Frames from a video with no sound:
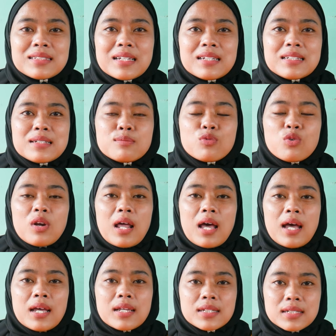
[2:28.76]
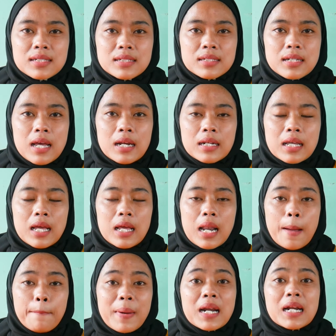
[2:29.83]
jadi mulai harga
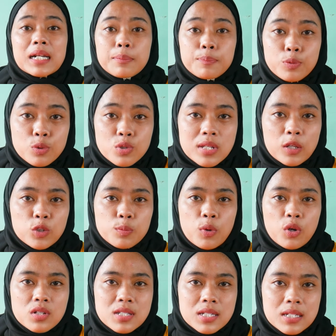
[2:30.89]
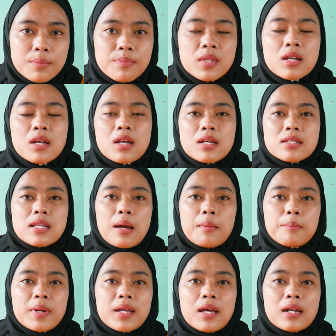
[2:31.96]
8.000 satu porsi
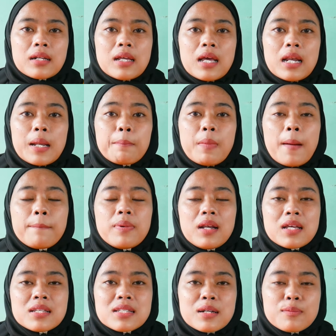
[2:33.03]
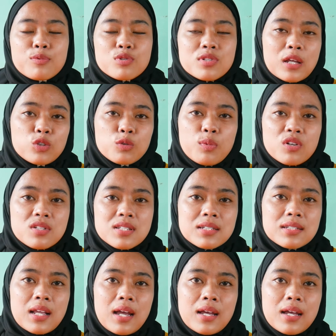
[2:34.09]
sampai harga 15.000 satu porsi.